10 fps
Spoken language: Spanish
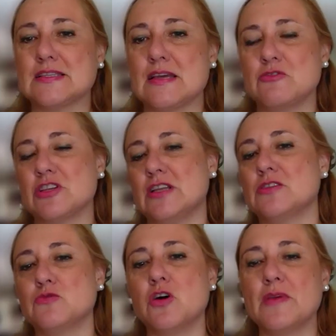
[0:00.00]
que estamos
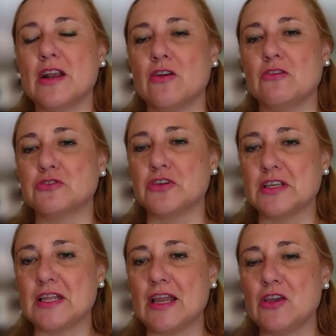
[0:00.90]
ante un gobierno
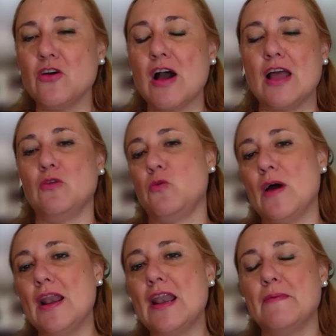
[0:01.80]
autoritario al
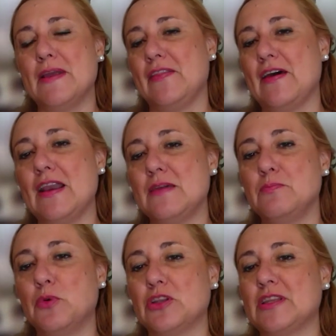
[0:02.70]
cual la verdad le
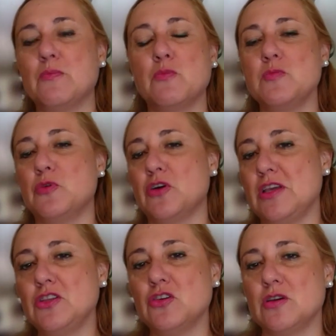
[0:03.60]
importa muy
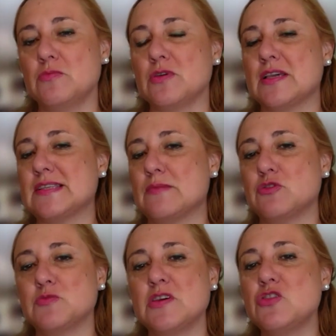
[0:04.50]
poquito.
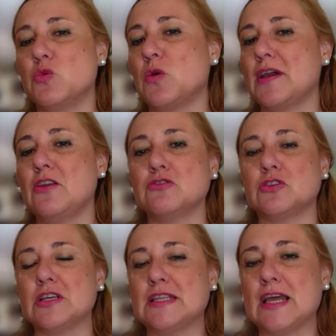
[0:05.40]
Estamos viendo un giro
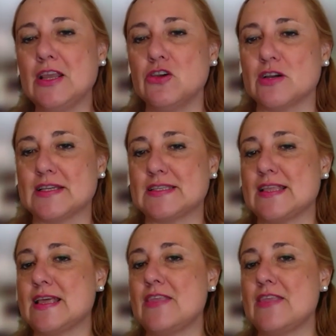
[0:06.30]
autoritario que están